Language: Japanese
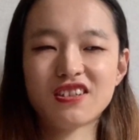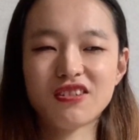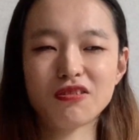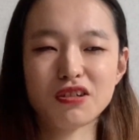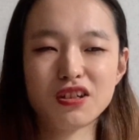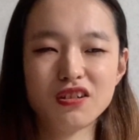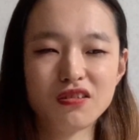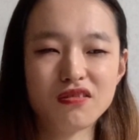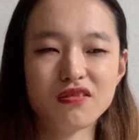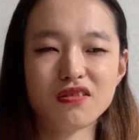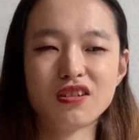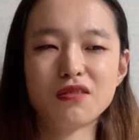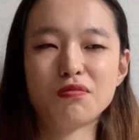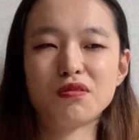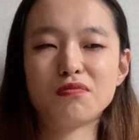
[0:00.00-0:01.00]
時の
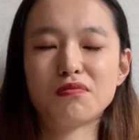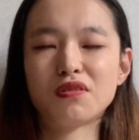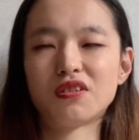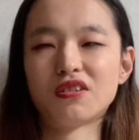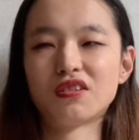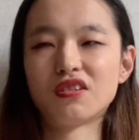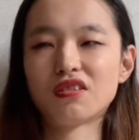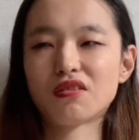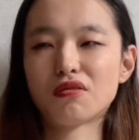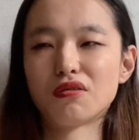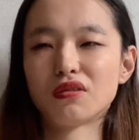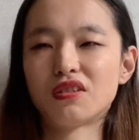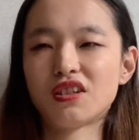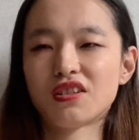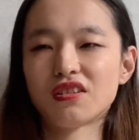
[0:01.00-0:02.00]
自分も
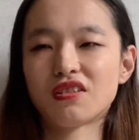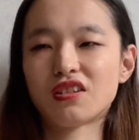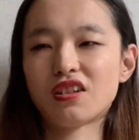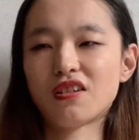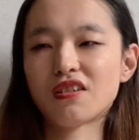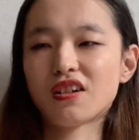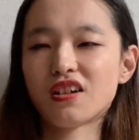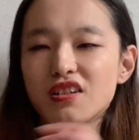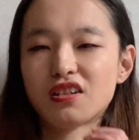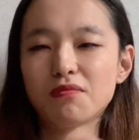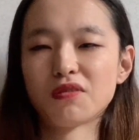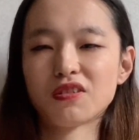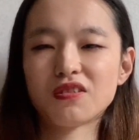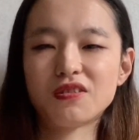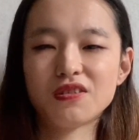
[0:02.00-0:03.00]
こうディスってる感じ
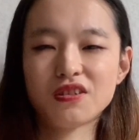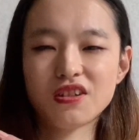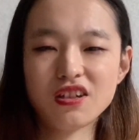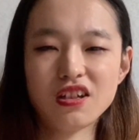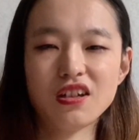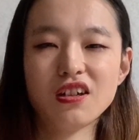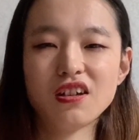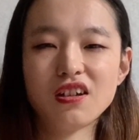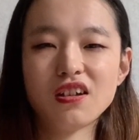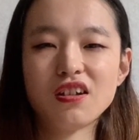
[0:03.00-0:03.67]
もするし、